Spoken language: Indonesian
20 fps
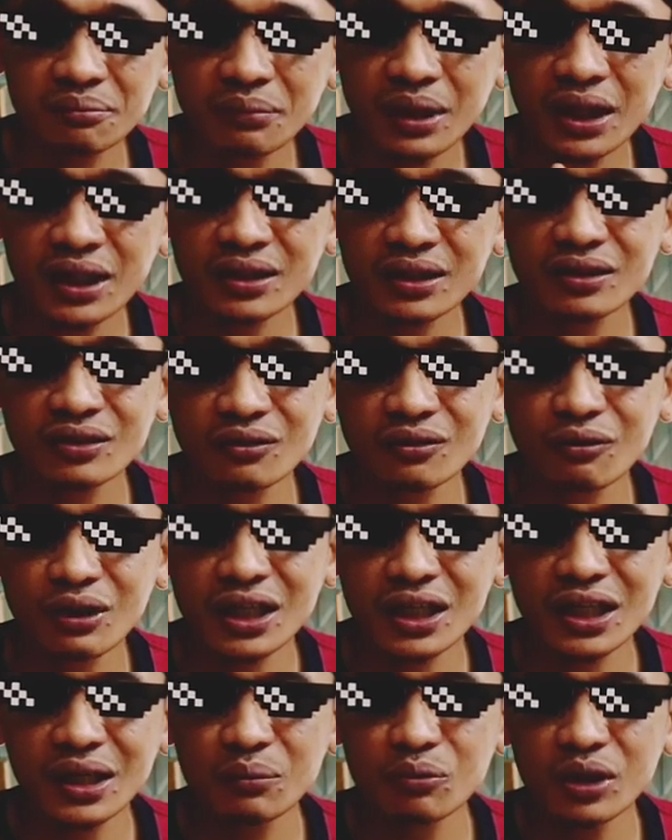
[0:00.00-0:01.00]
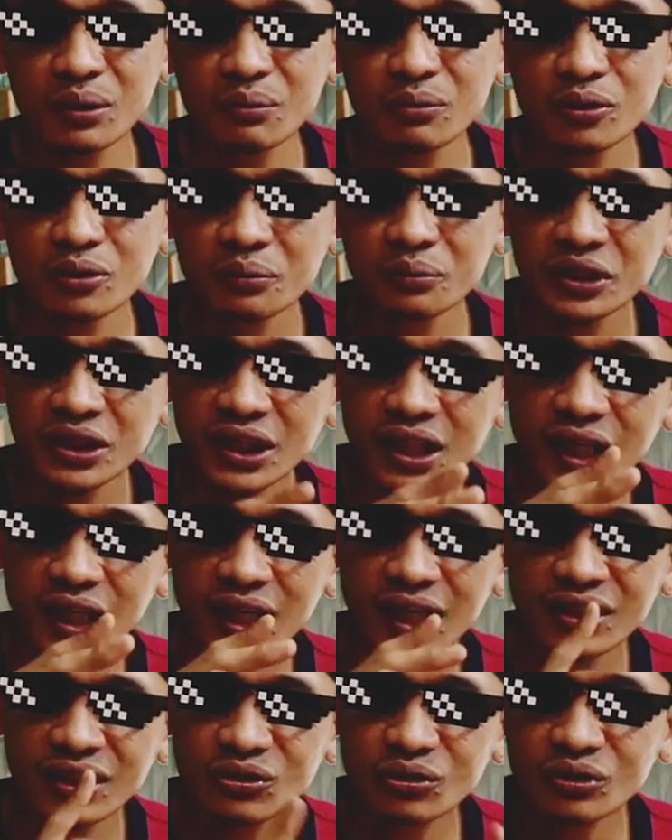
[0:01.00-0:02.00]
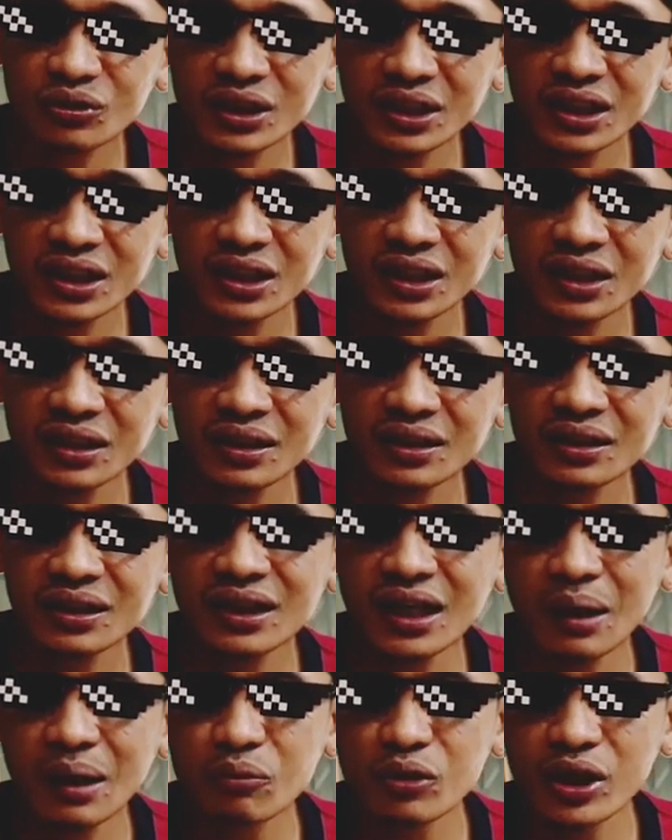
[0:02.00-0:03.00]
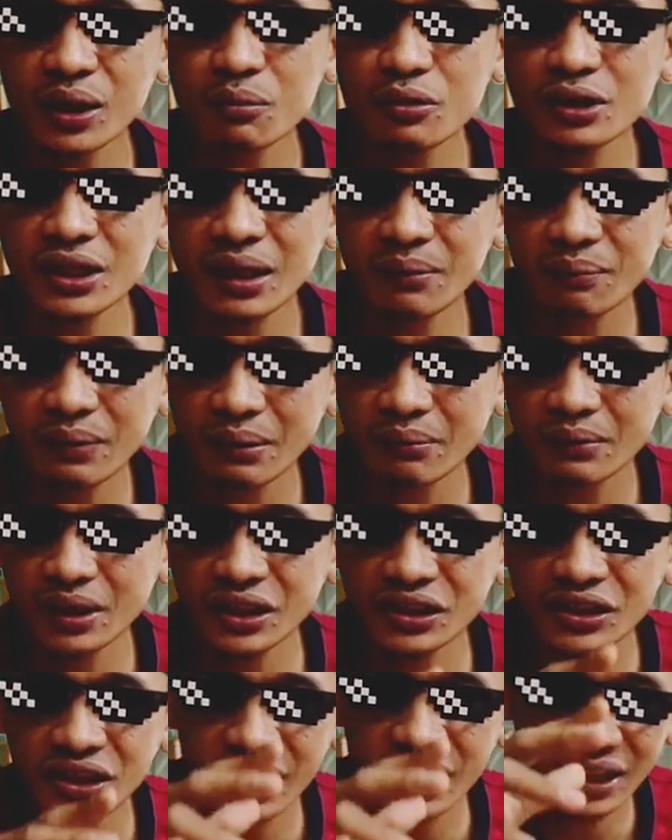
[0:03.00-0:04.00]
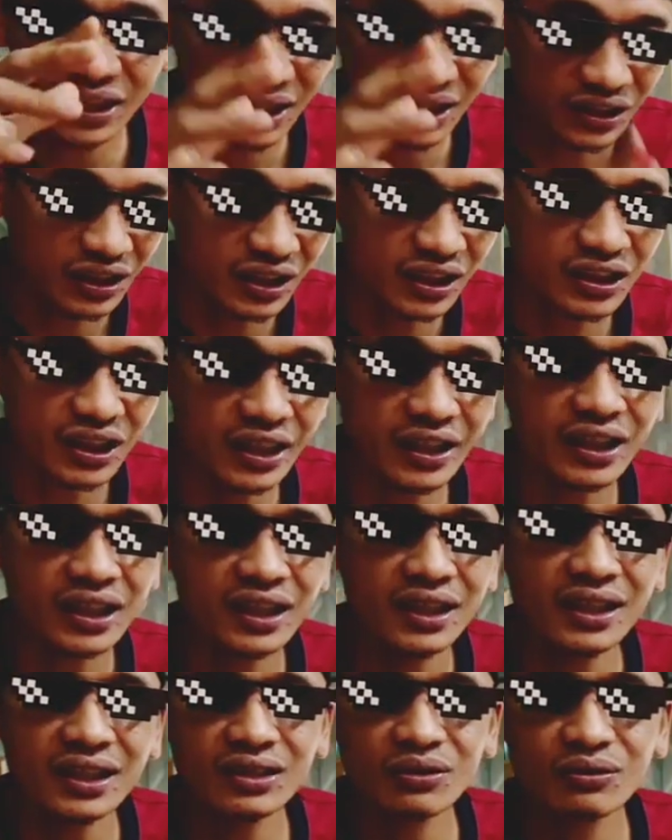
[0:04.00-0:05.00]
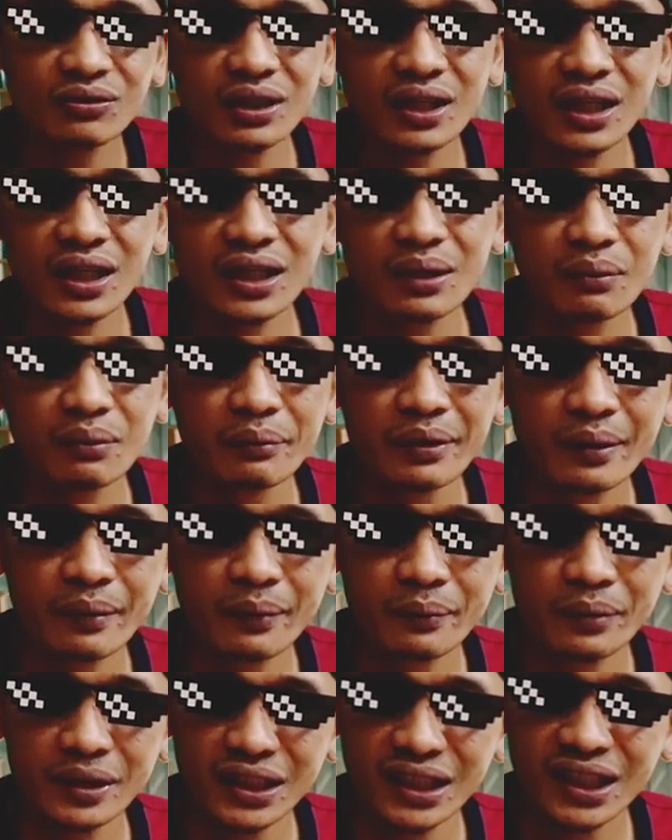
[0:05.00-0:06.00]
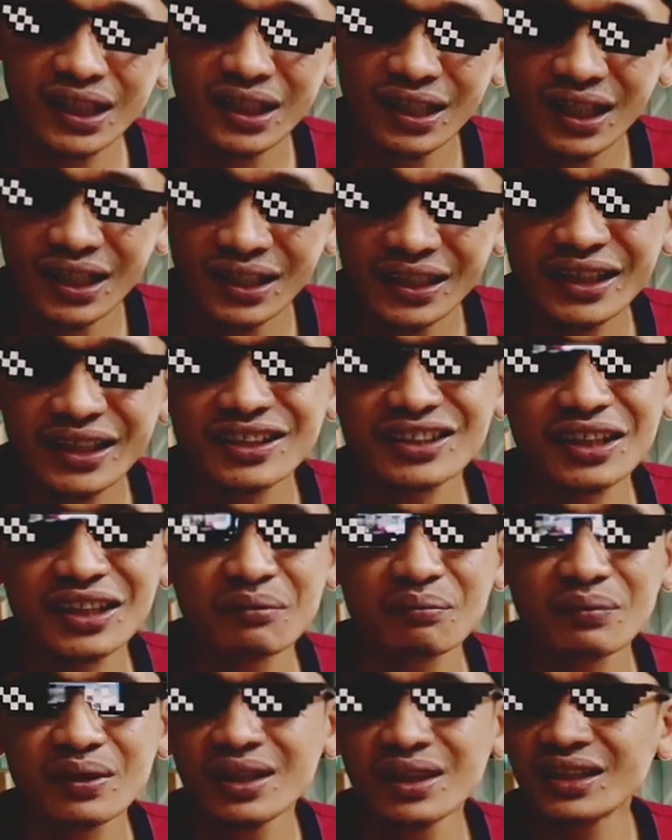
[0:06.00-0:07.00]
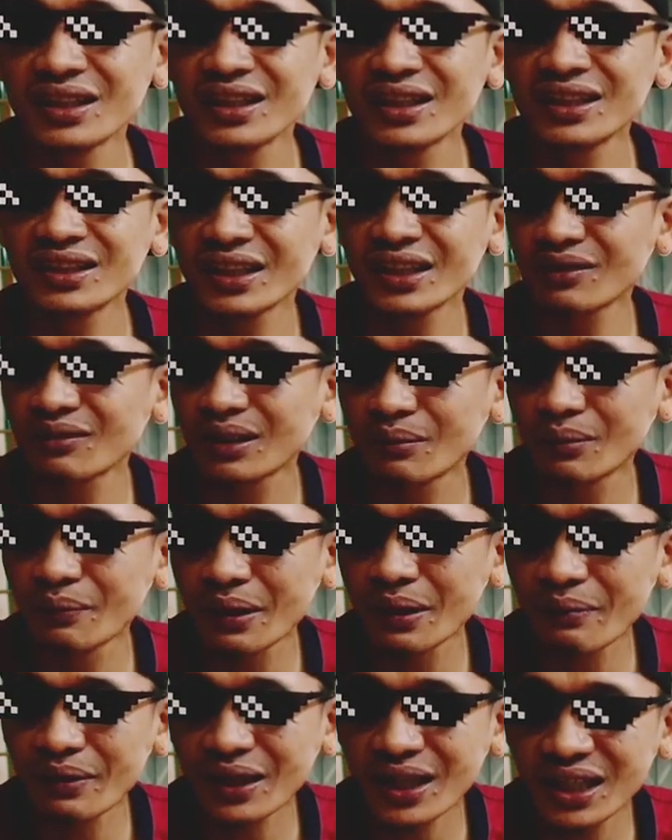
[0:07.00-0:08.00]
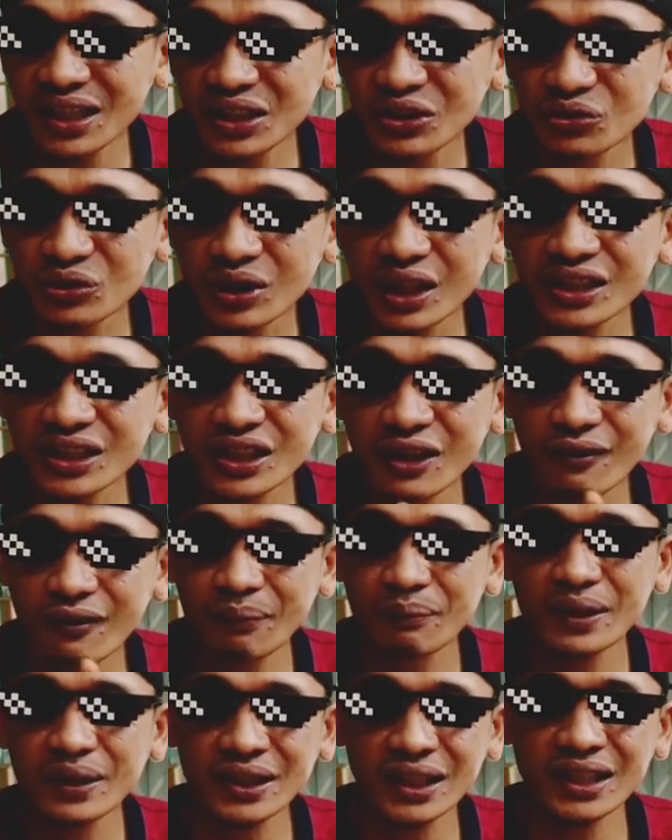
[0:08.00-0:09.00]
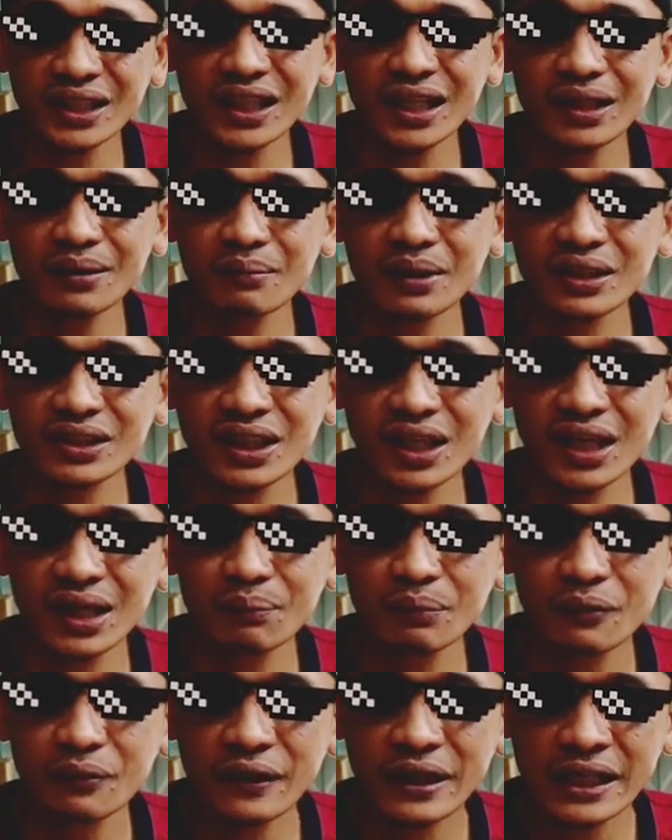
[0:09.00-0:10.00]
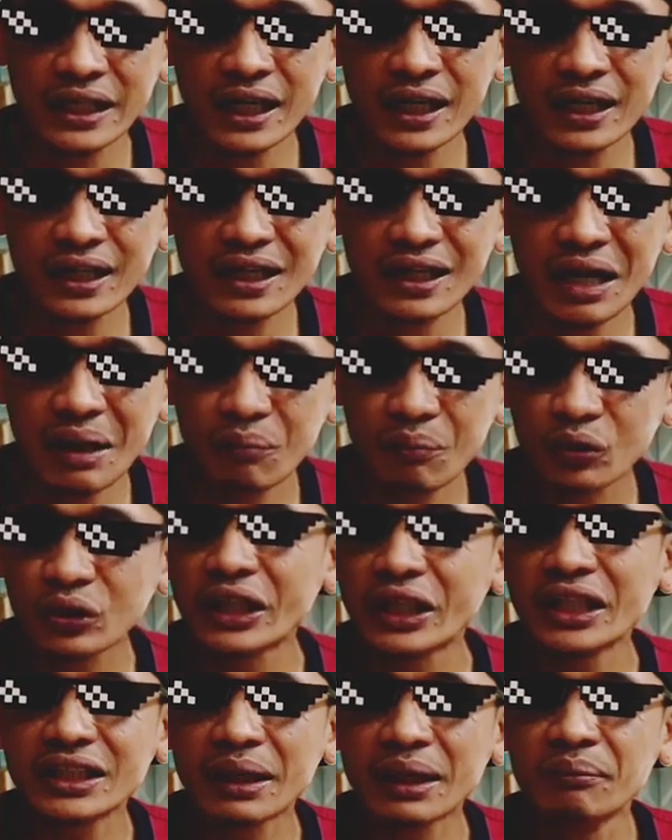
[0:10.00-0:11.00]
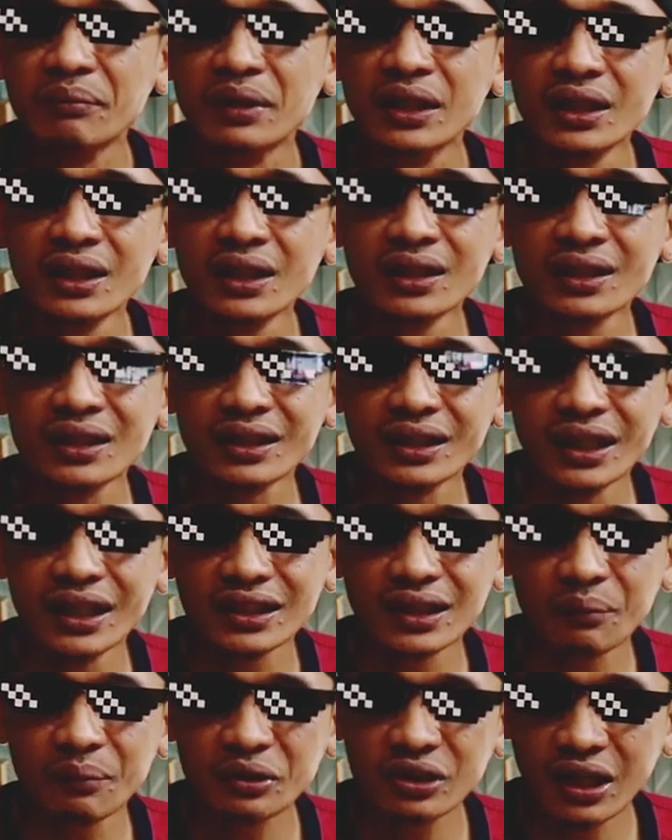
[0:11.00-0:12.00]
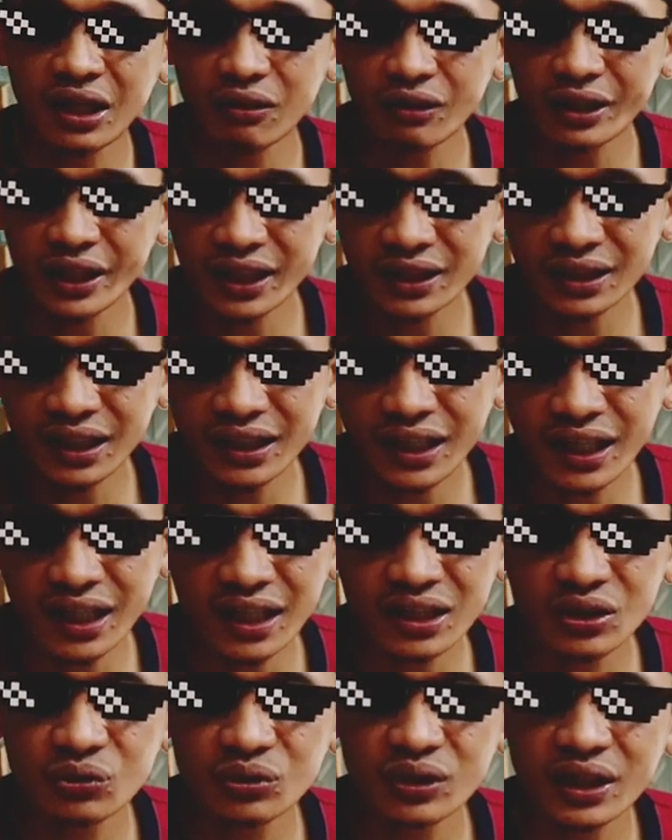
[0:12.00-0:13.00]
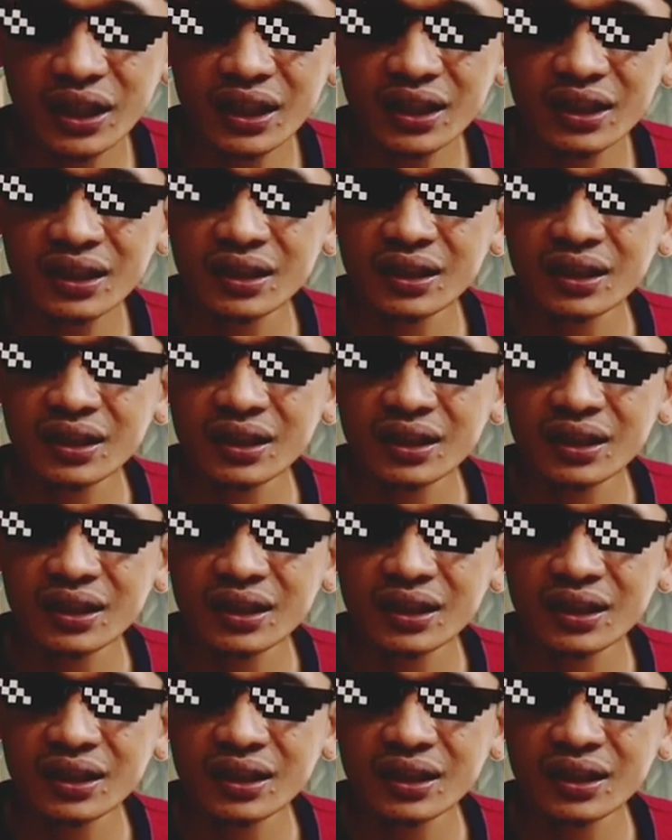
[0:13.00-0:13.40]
Bang, warna abu-abu bisa nggak langsung di abu-abu tanpa bleaching? Di sini saya sudah ada beberapa pertanyaan lagi yang saya pilih, jadi saya sudah beberapa kali juga jawab pertanyaan masalah pewarnaan rambut hitam. Ya, tapi selalu ada yang tanyakan juga.